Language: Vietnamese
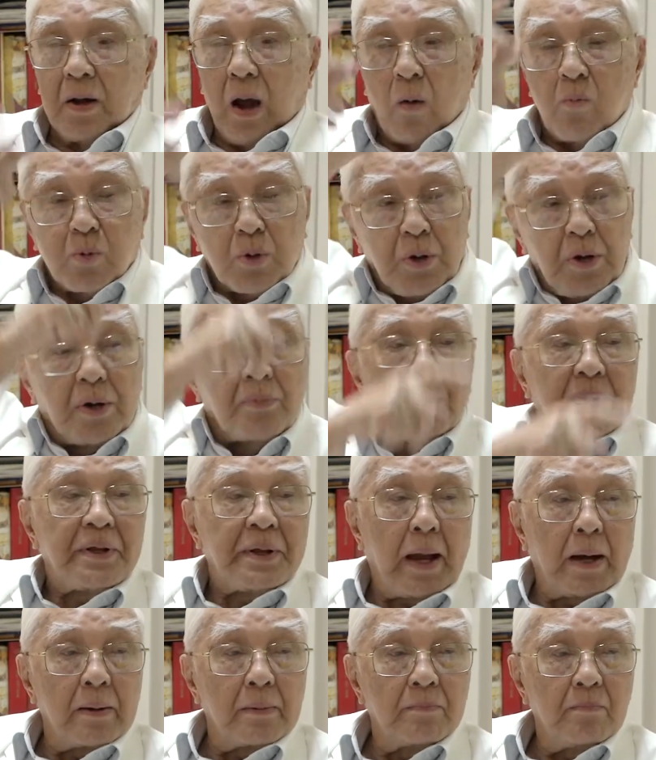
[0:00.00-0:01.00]
Không
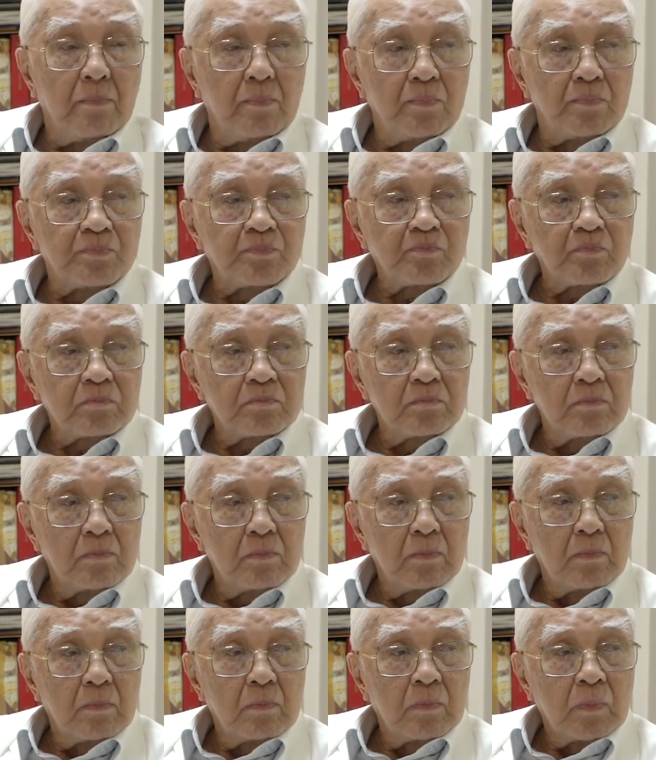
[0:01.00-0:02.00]
thương bệnh nhân,
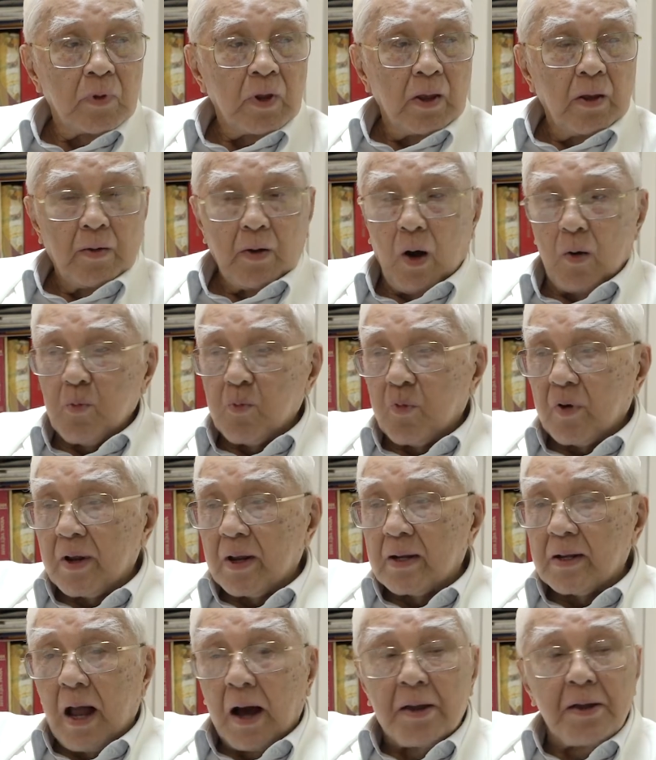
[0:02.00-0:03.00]

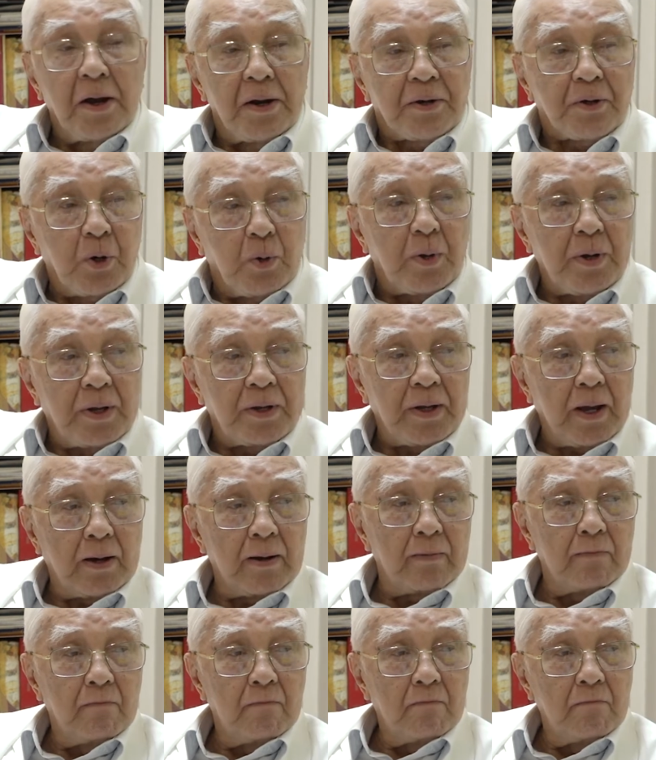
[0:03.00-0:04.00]
không vì lợi ích của
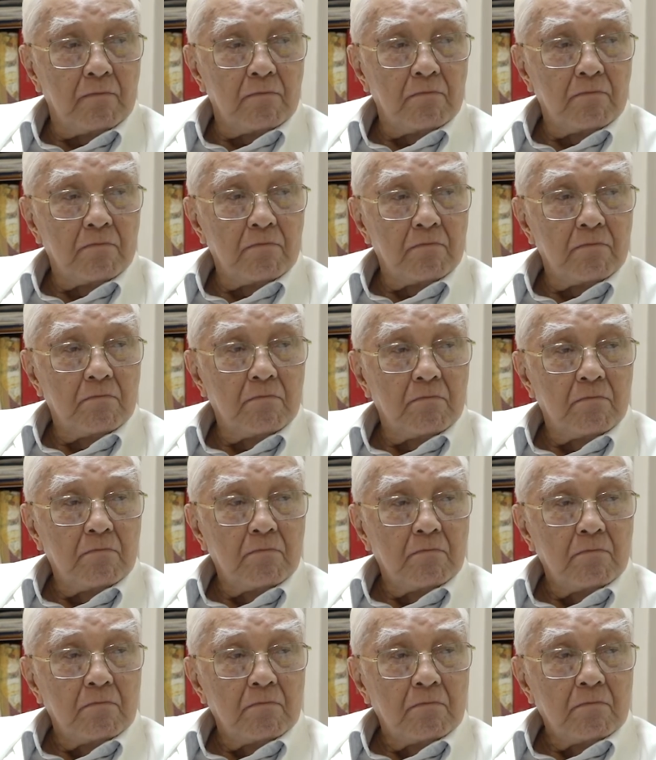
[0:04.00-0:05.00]
bệnh nhân,
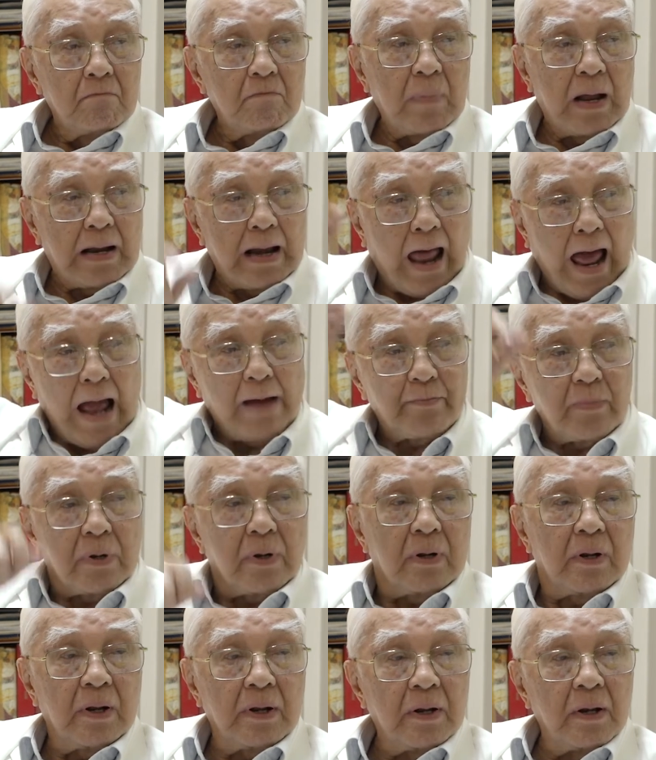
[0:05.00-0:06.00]
mà
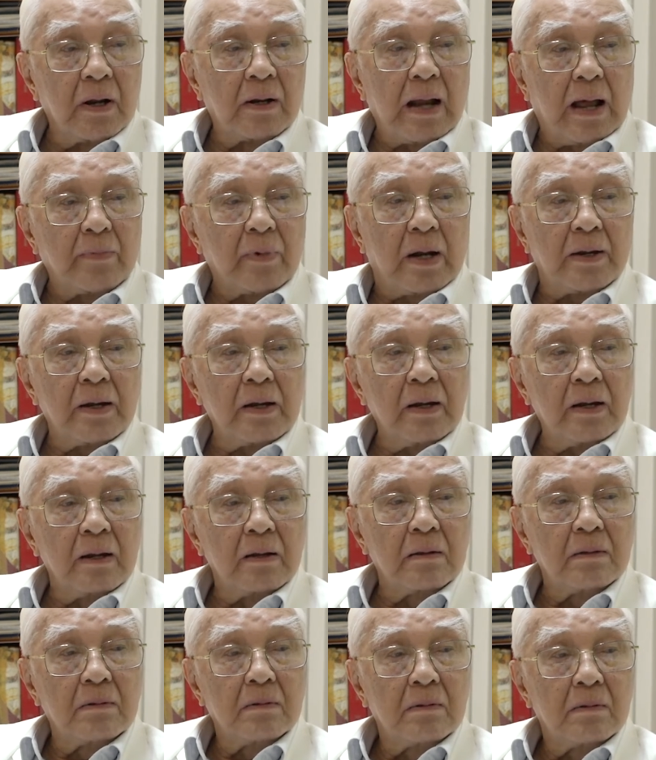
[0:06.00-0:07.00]
làm thì đừng làm ngành
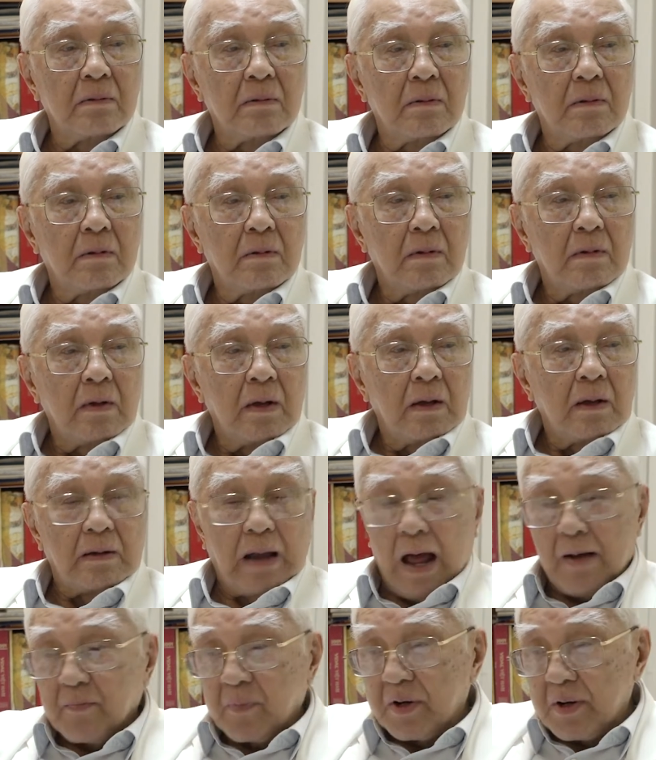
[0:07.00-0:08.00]
y.
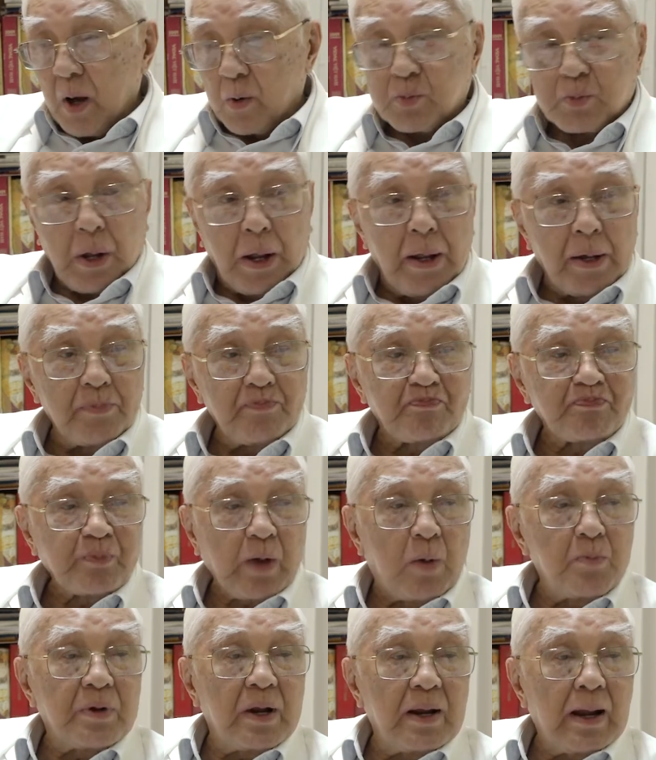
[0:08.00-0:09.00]
Làm vì đồng
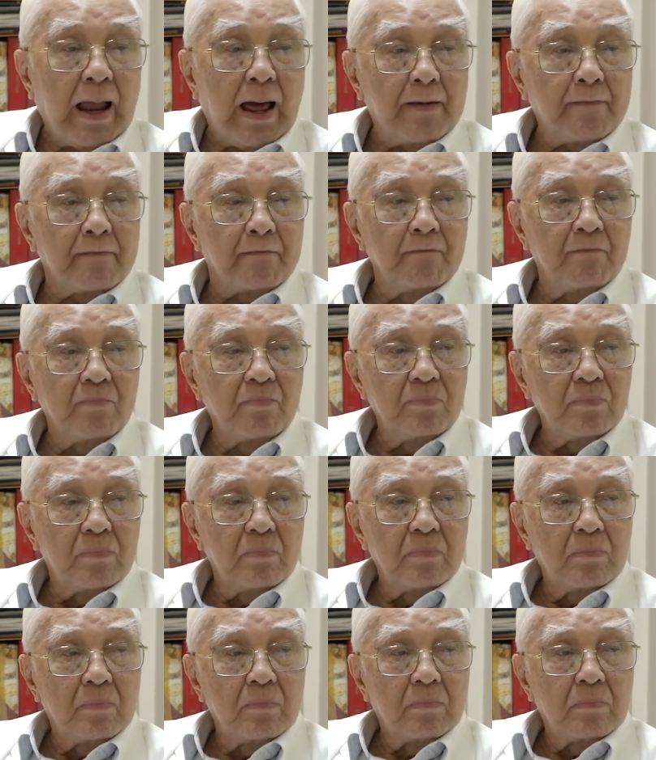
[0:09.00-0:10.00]
tiền không nên làm.
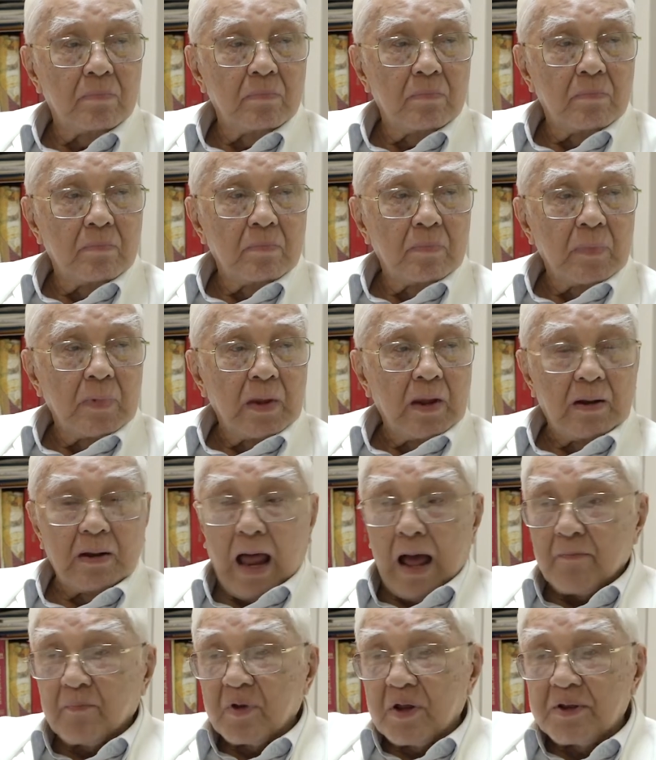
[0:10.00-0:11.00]

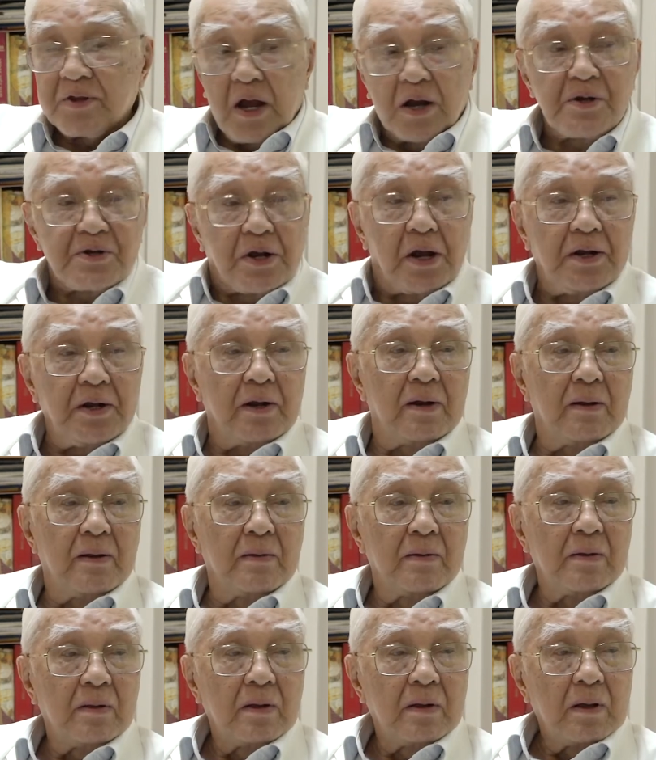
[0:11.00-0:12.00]
Làm vì nhân sinh,
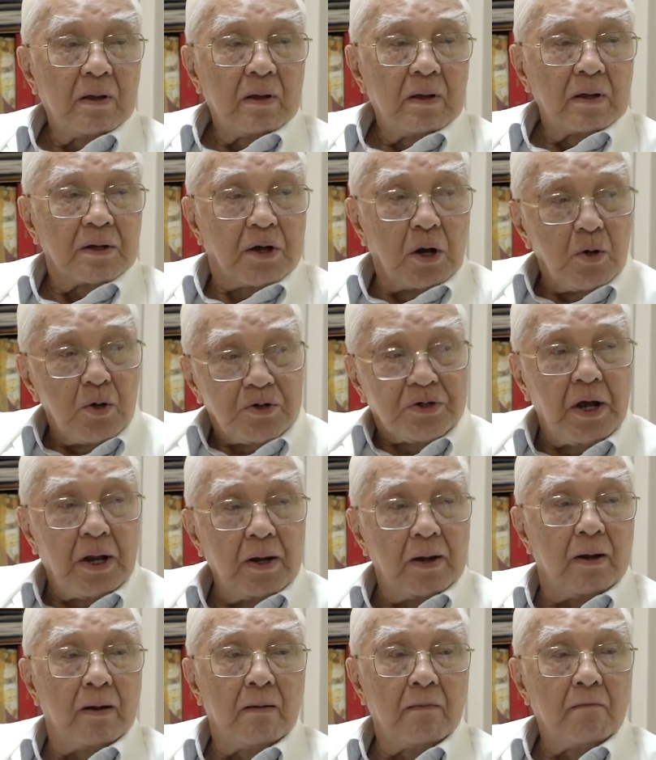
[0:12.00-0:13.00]
cứu
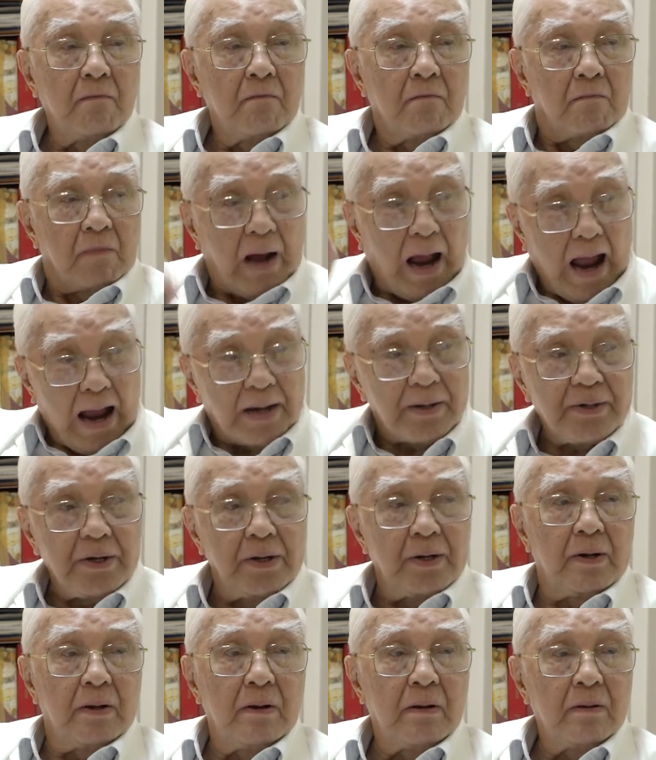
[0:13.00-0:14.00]
sinh,
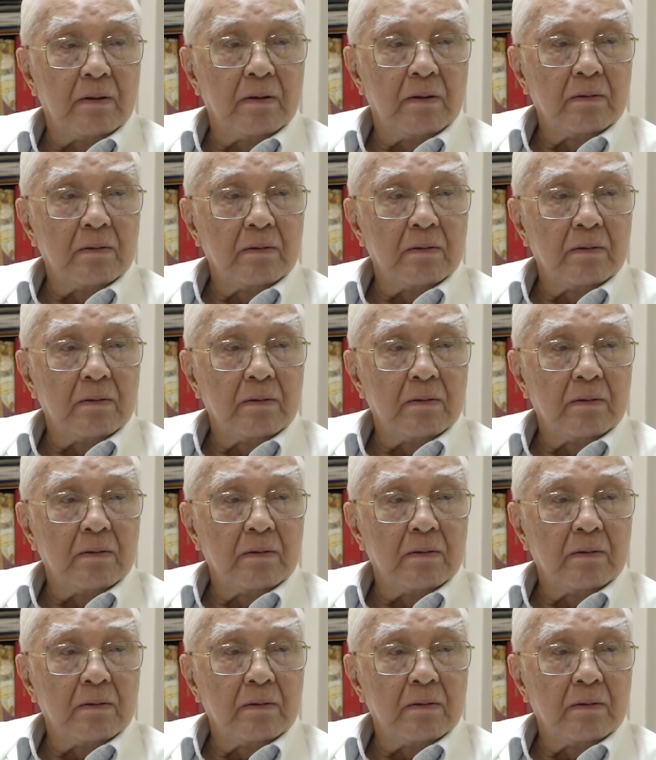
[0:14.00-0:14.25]
an sinh.